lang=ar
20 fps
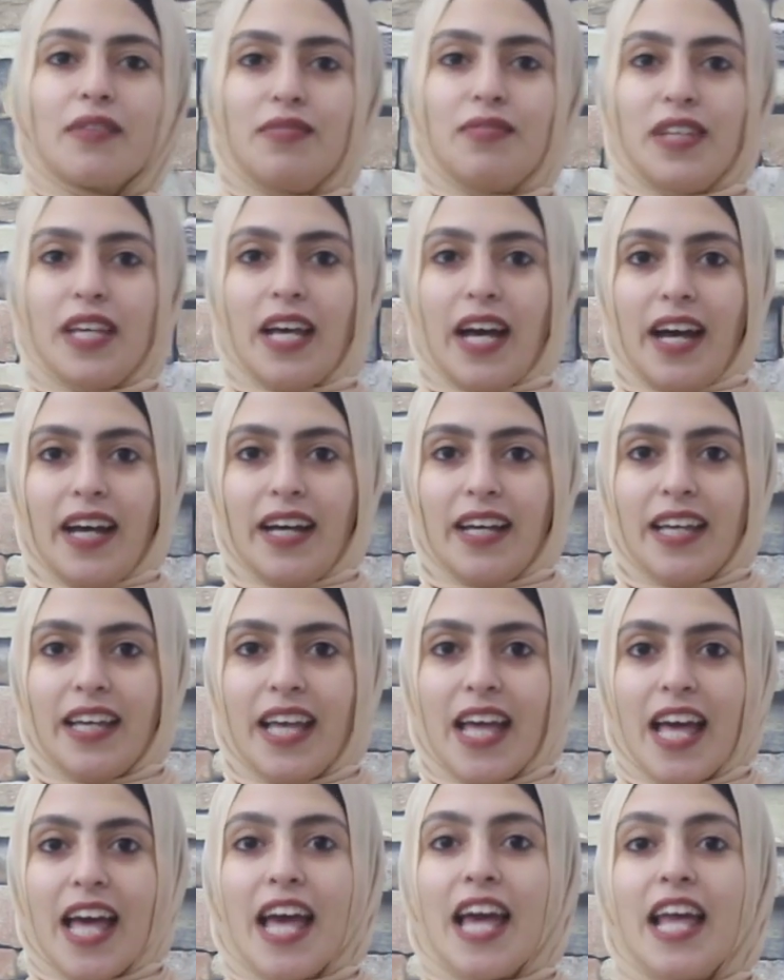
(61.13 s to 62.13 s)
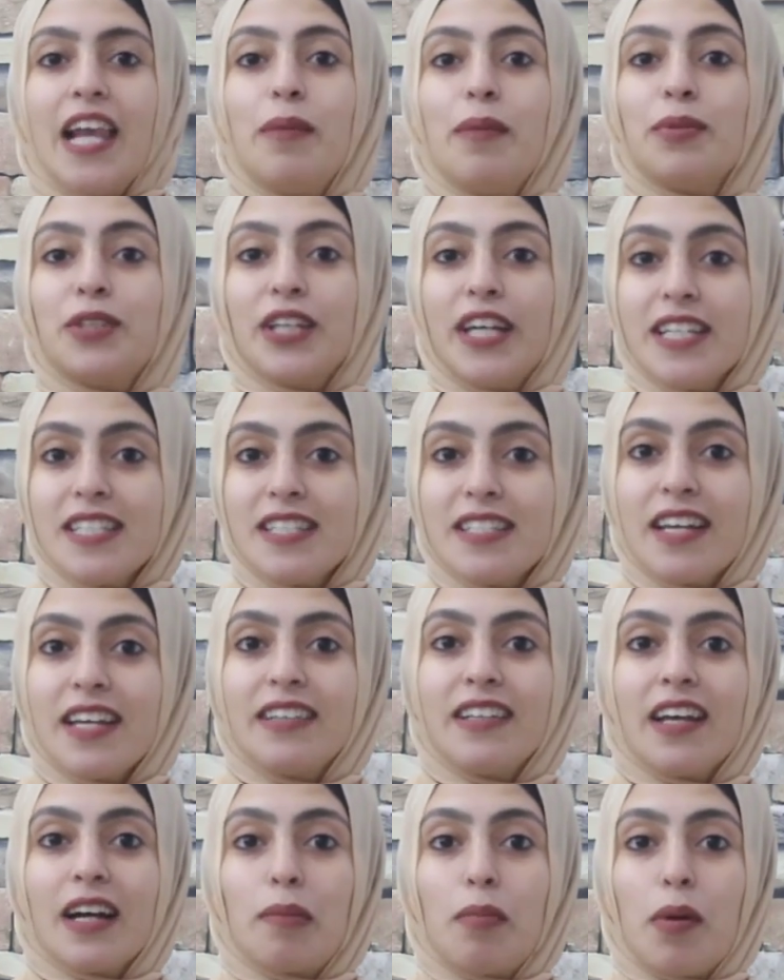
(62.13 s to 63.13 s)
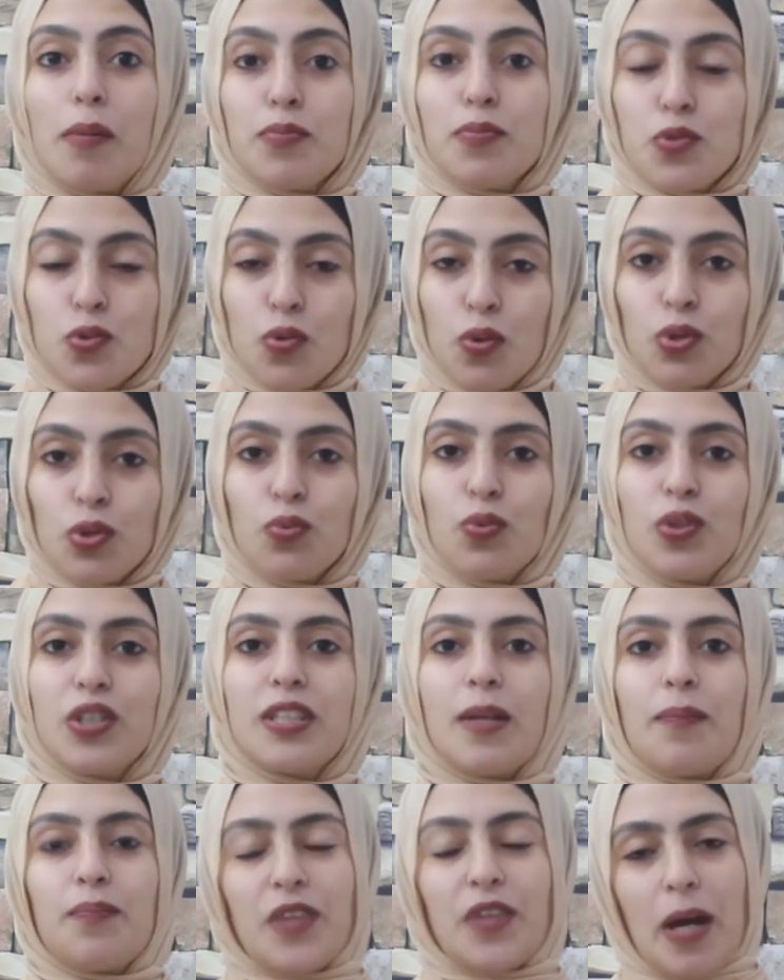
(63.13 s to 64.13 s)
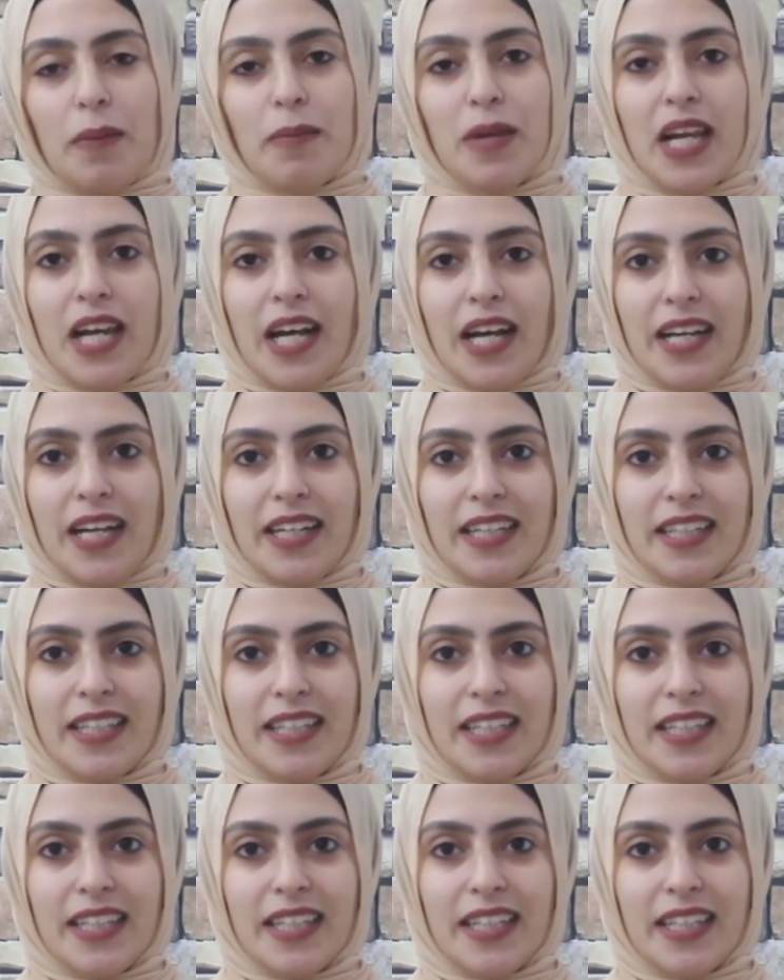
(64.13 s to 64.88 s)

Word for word: فيها اللي بتحس انك مبسوط وانت بتعملها